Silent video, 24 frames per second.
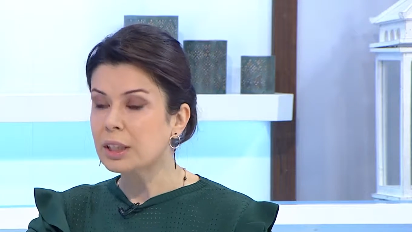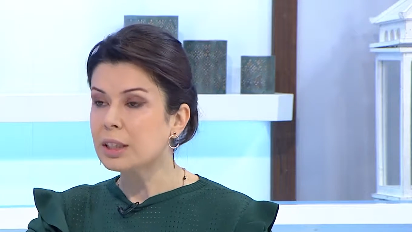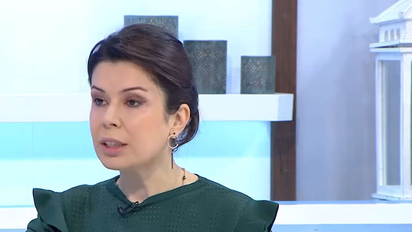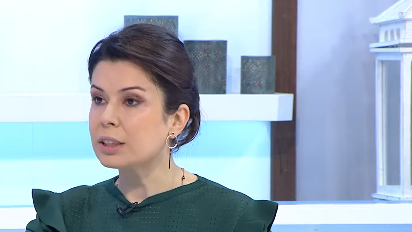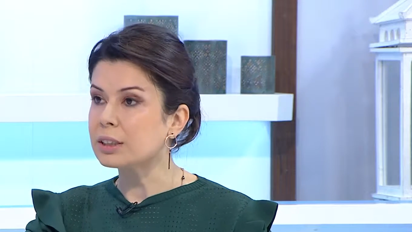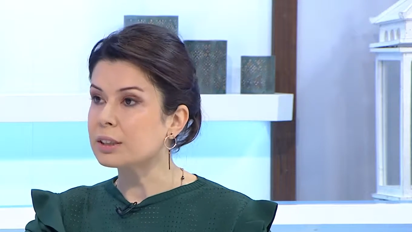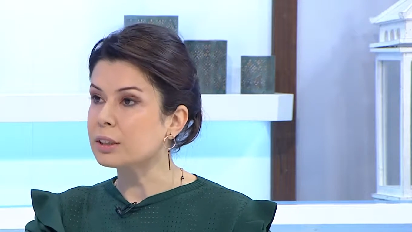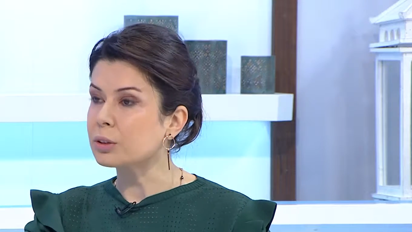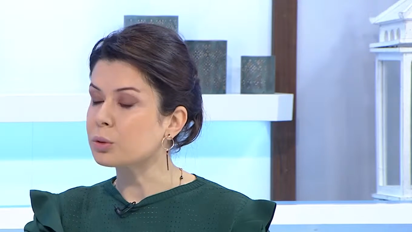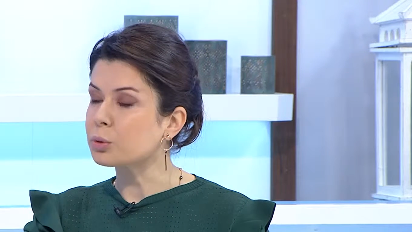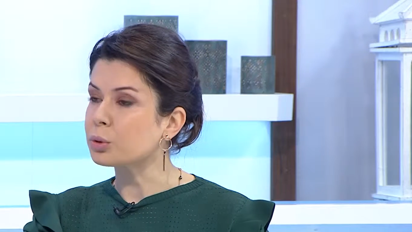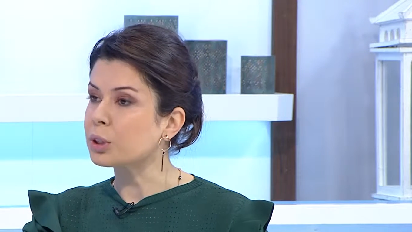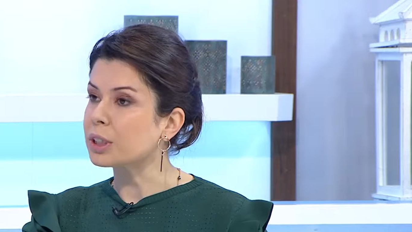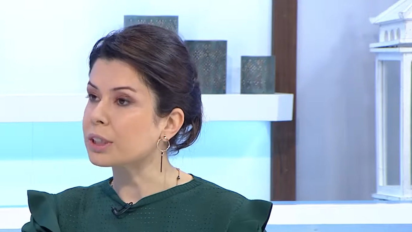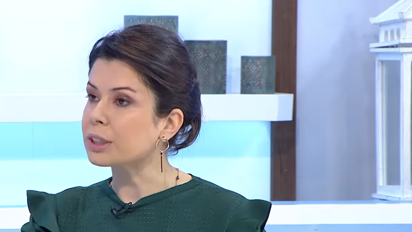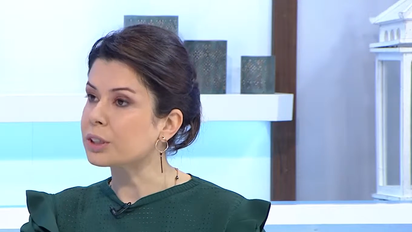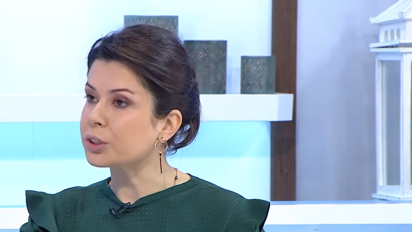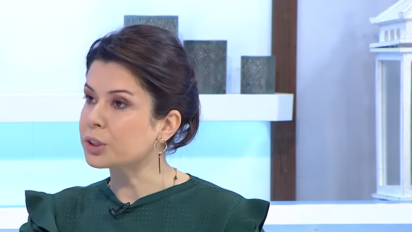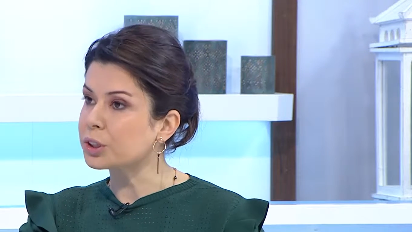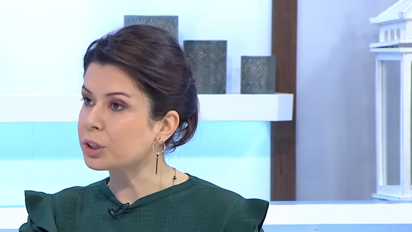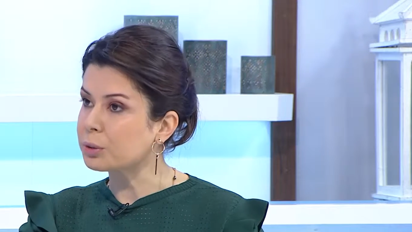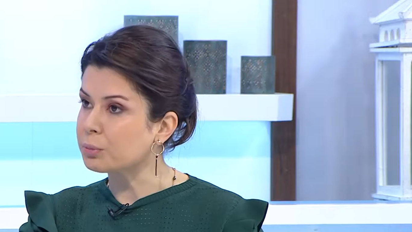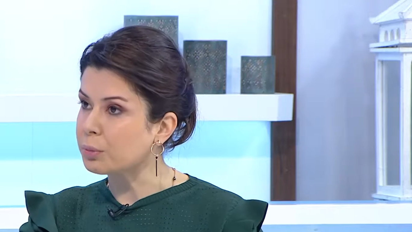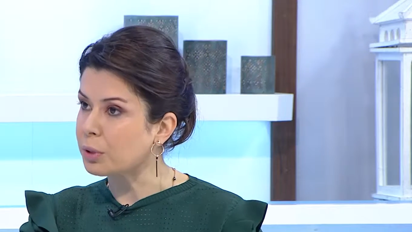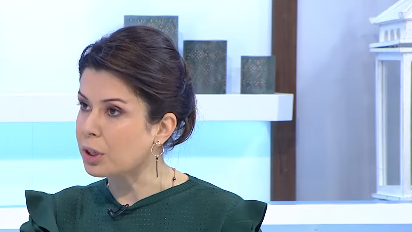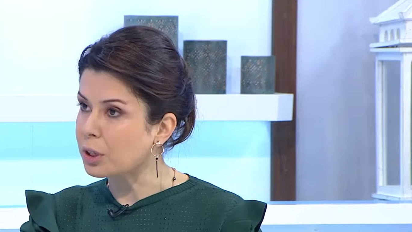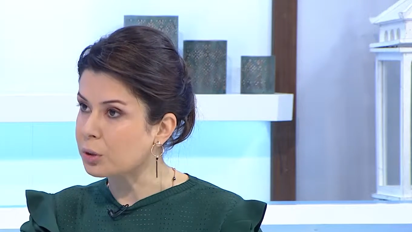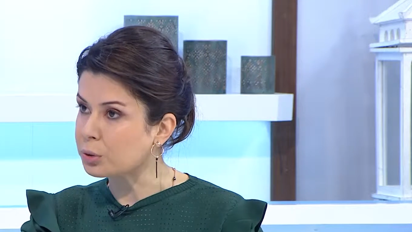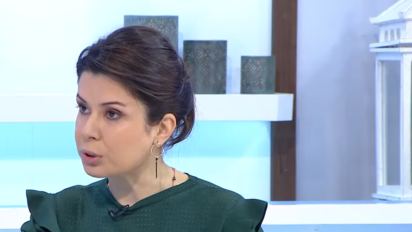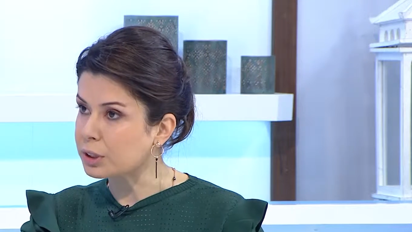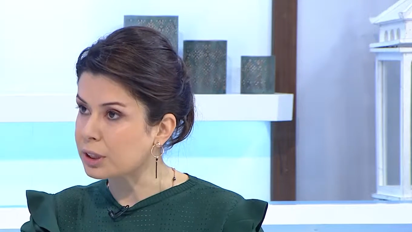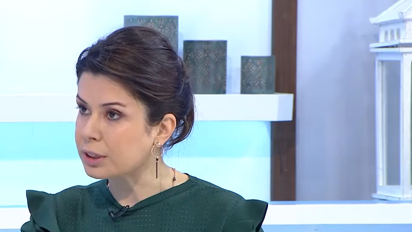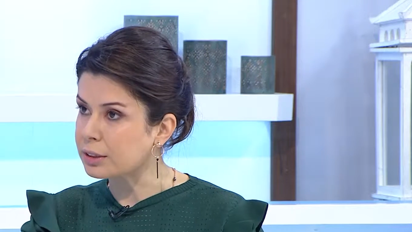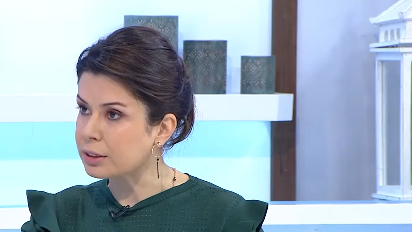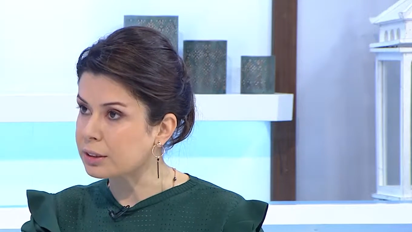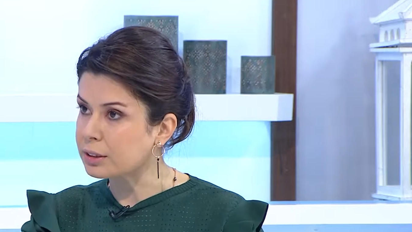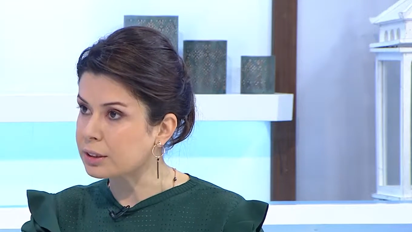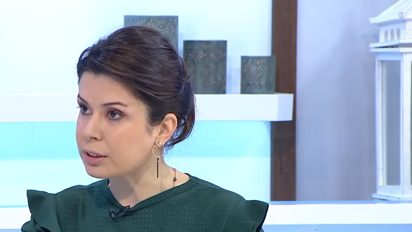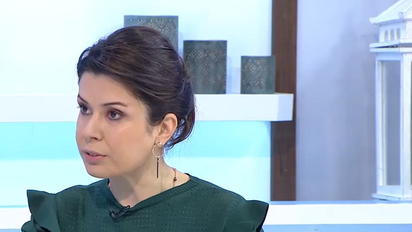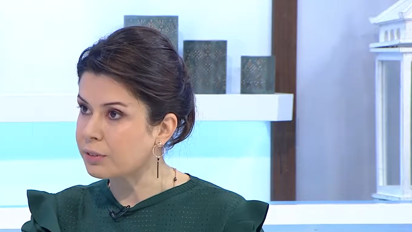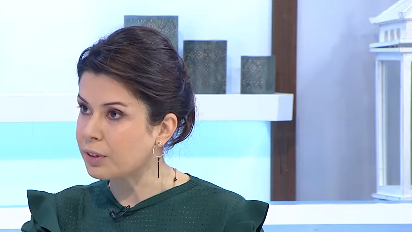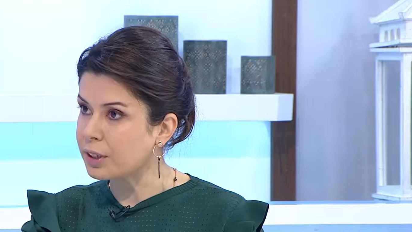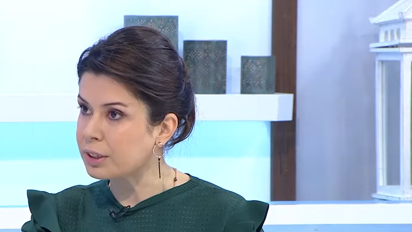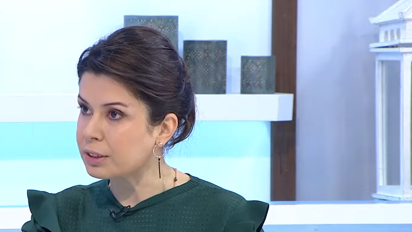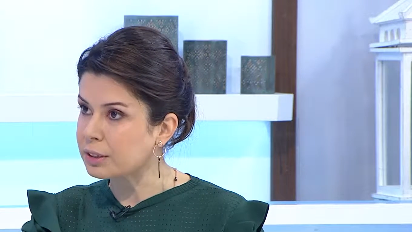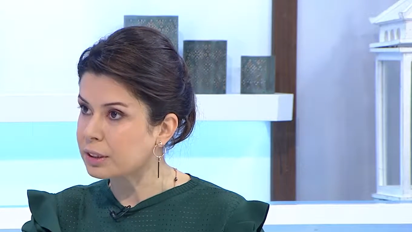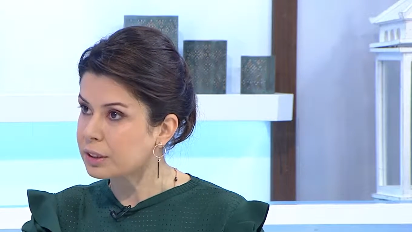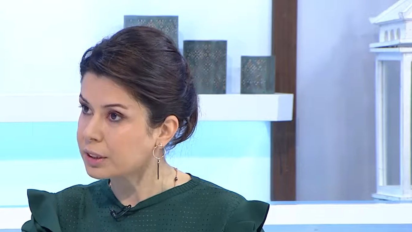işte sürekli ışık maruziyetiniz
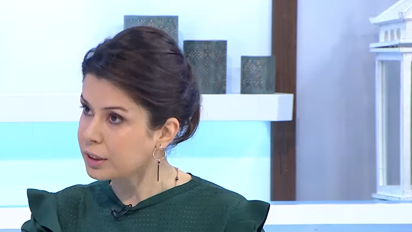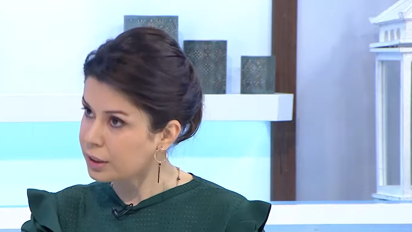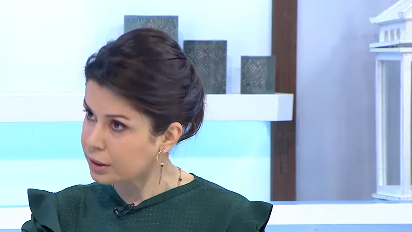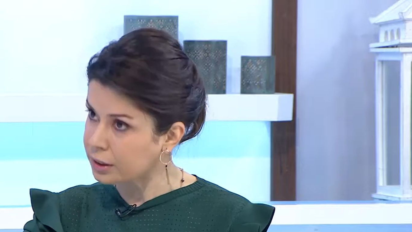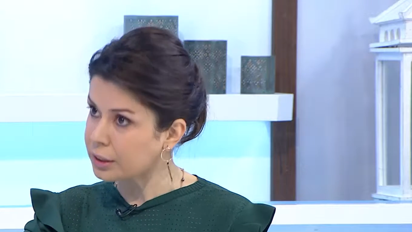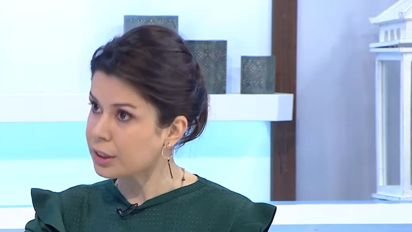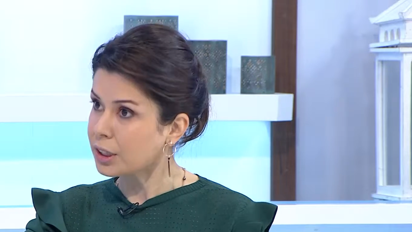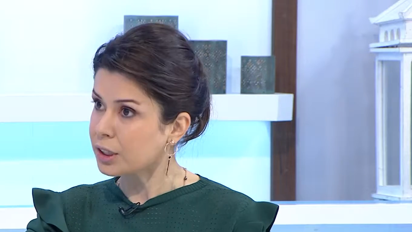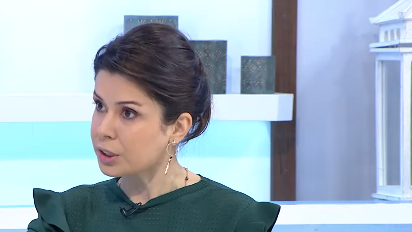varsa 40'lı